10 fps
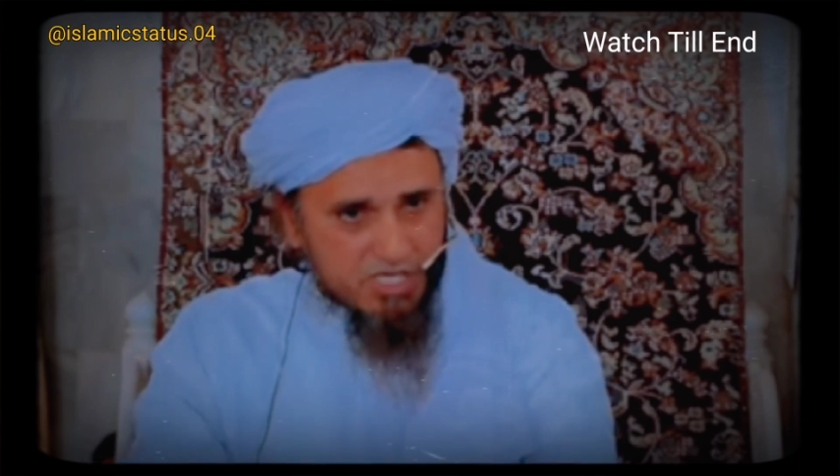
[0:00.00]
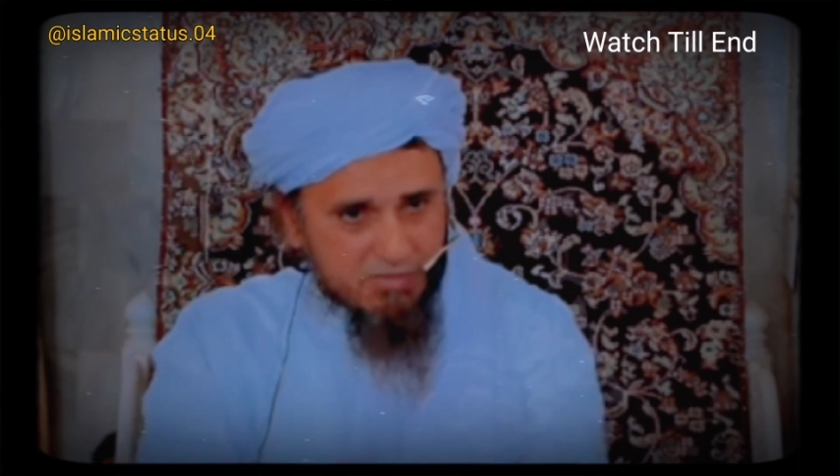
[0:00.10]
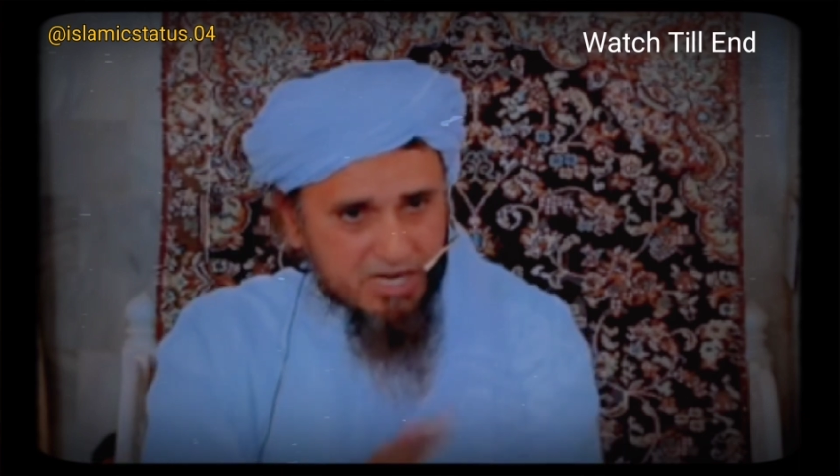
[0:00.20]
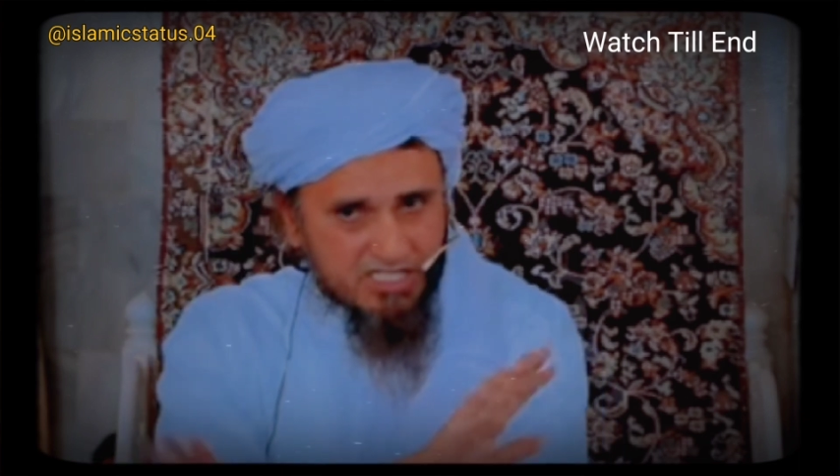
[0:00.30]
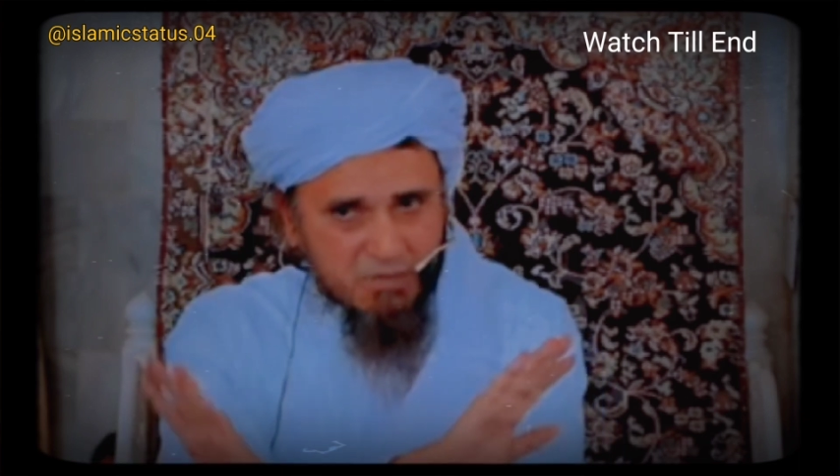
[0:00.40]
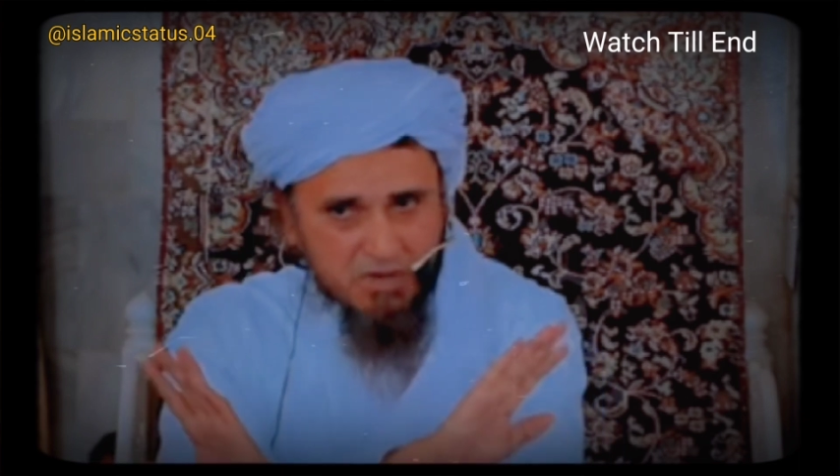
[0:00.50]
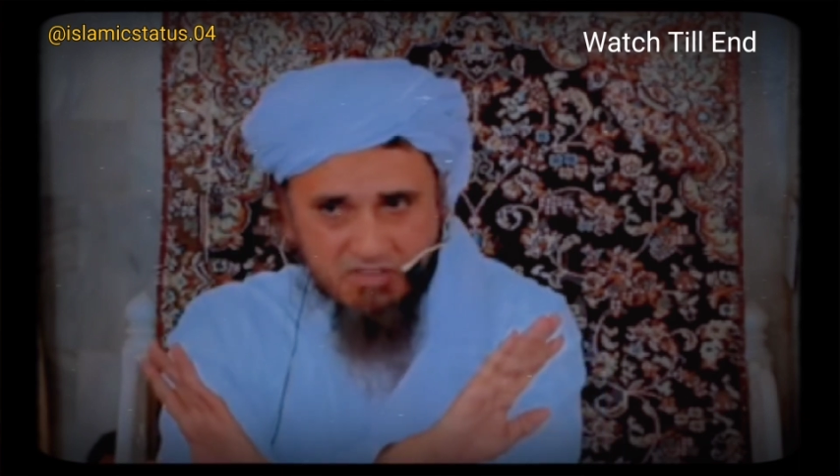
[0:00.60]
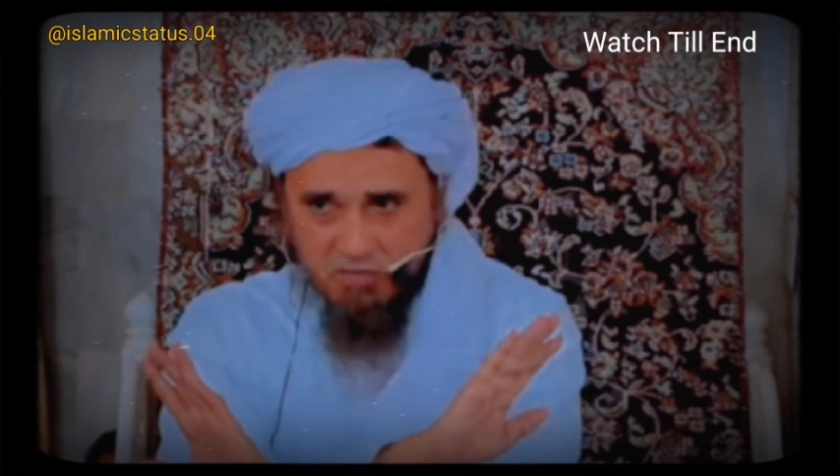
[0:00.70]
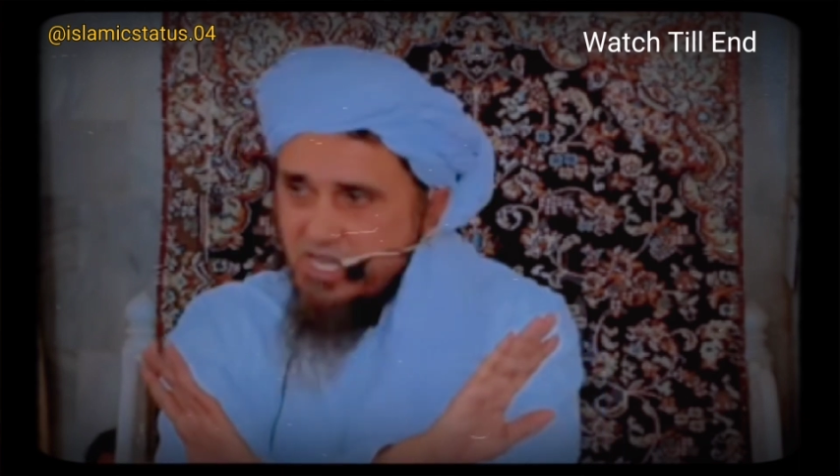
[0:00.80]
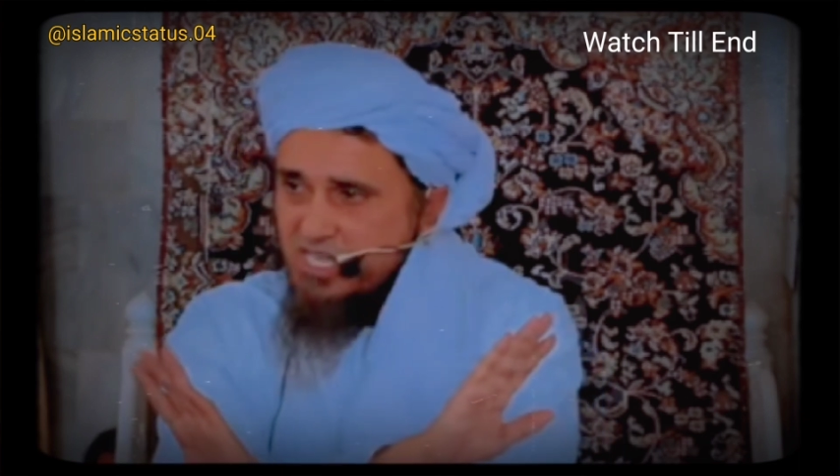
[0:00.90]
उसके बाद
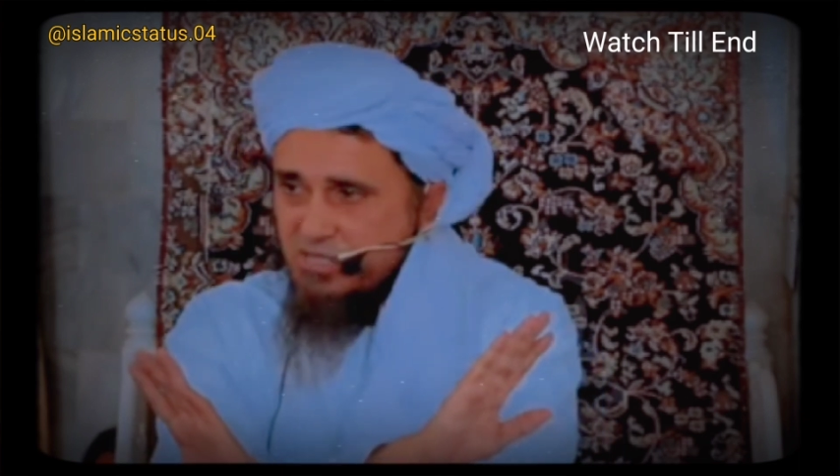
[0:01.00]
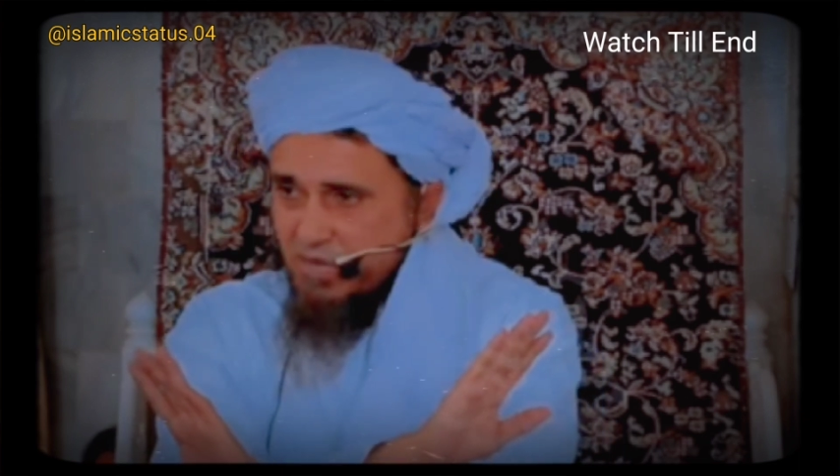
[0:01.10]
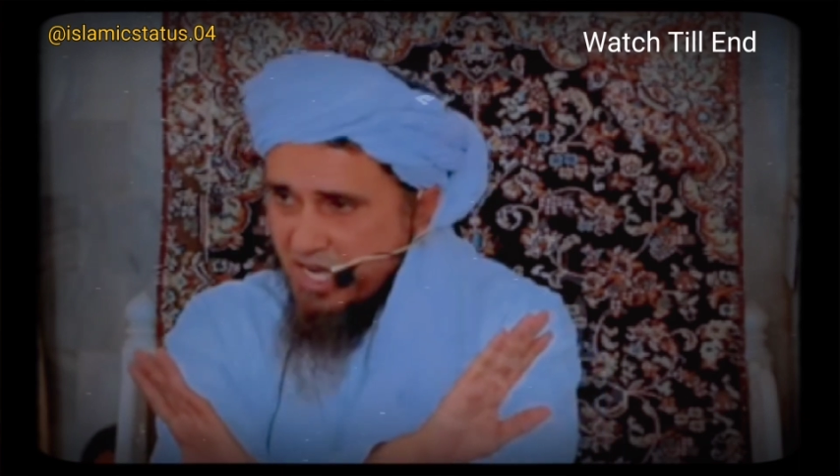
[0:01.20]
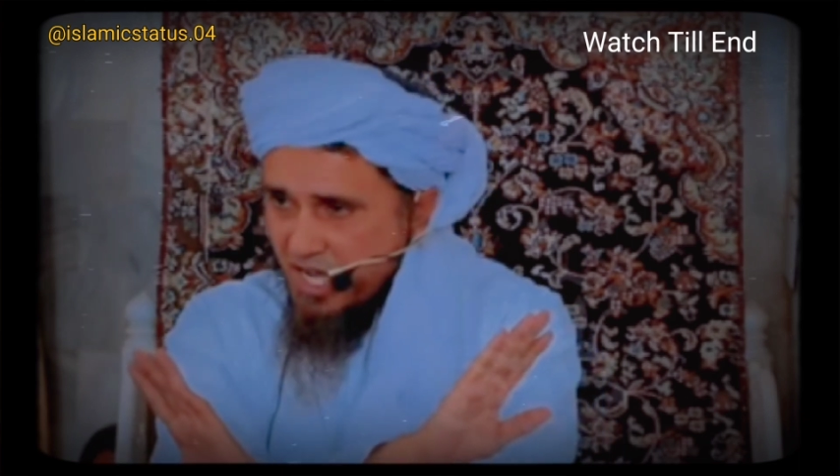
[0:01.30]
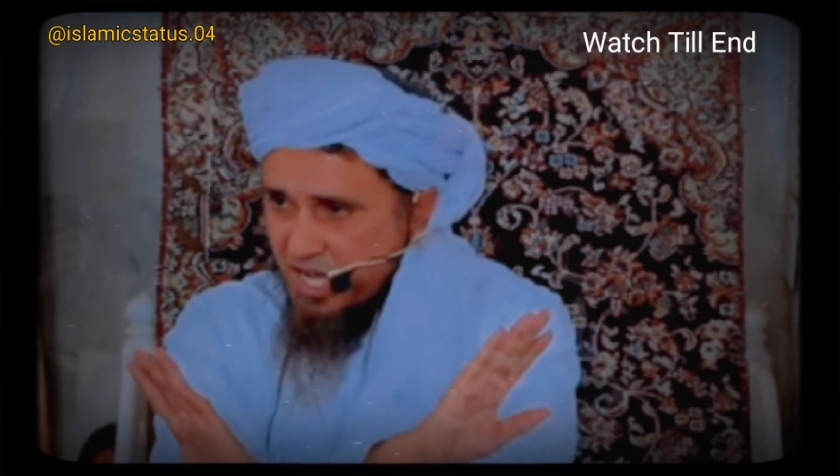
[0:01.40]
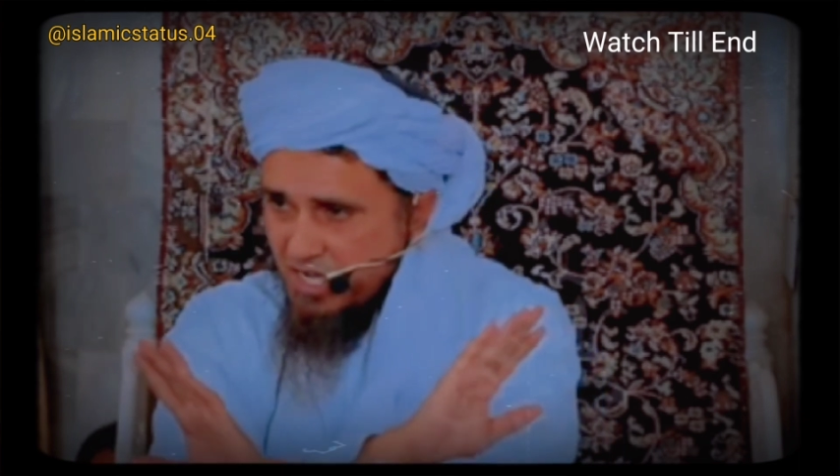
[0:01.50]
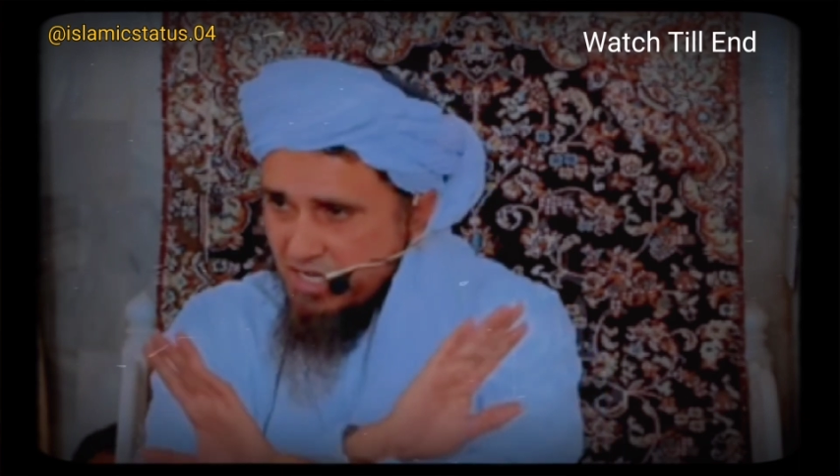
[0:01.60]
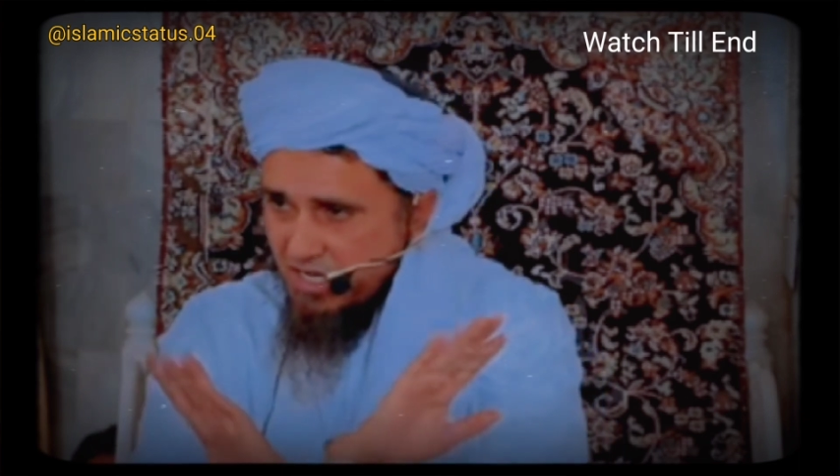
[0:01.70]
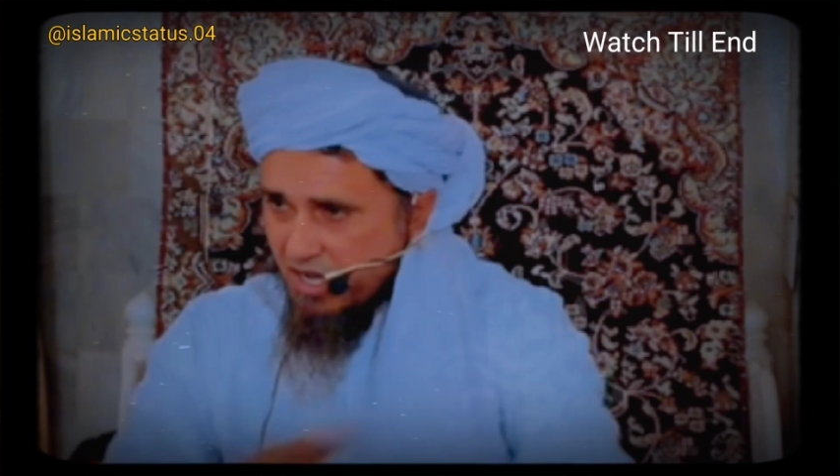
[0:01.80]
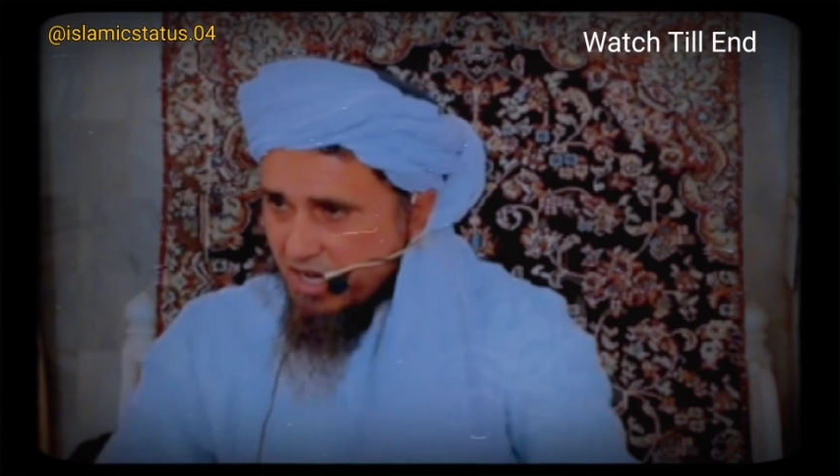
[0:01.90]
आपने फरमाया ज़माना
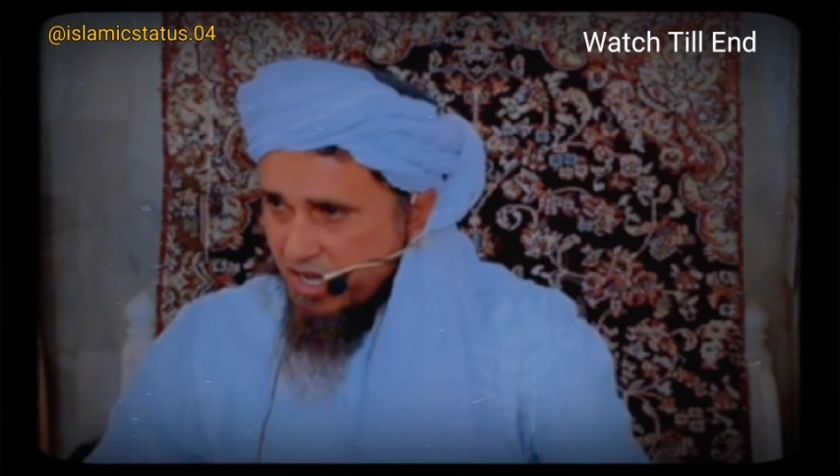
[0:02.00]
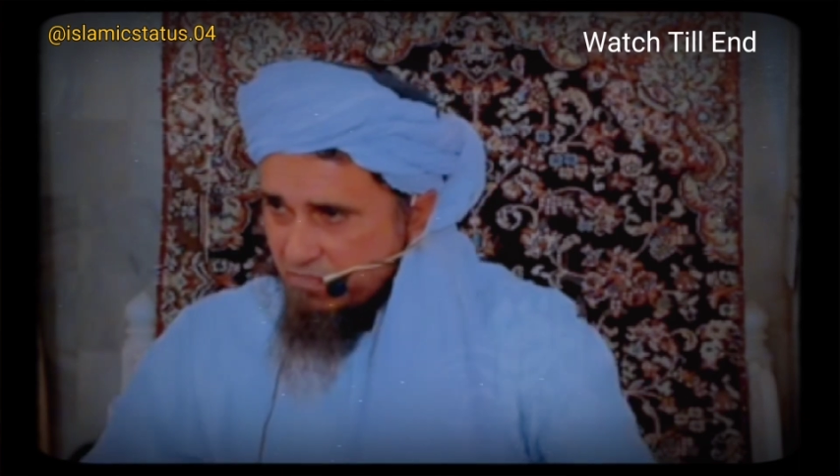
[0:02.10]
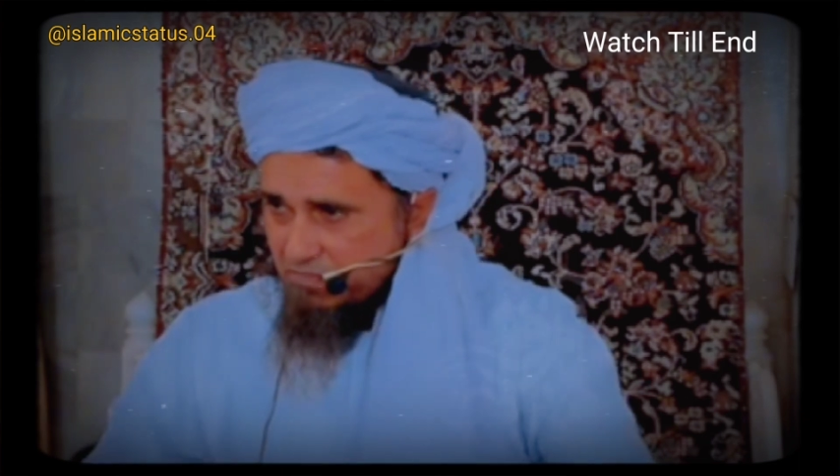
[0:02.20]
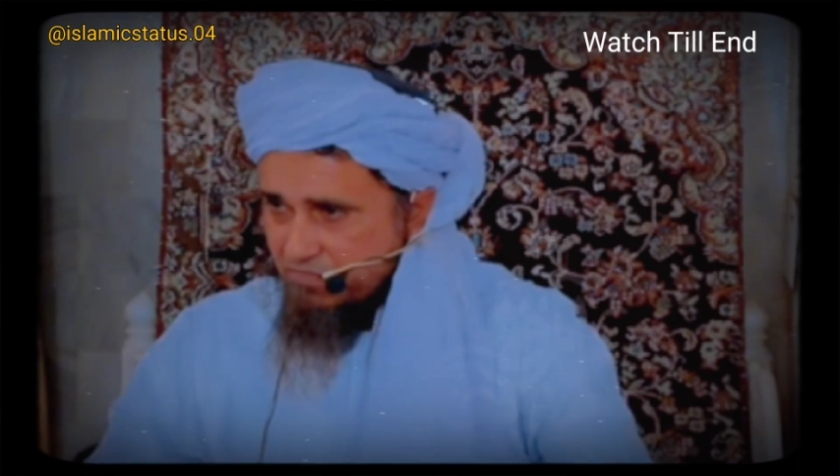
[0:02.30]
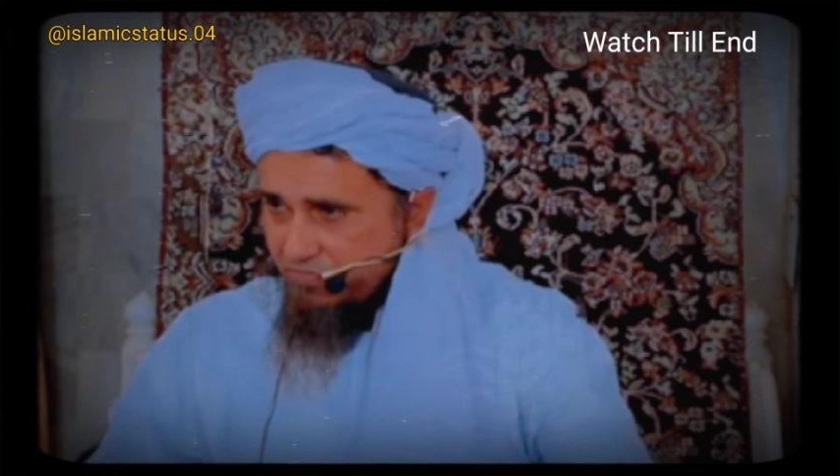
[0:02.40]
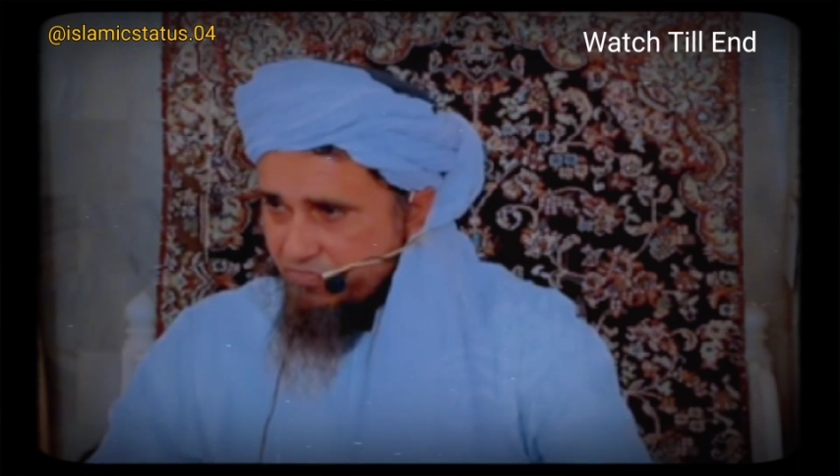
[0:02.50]
ख़राब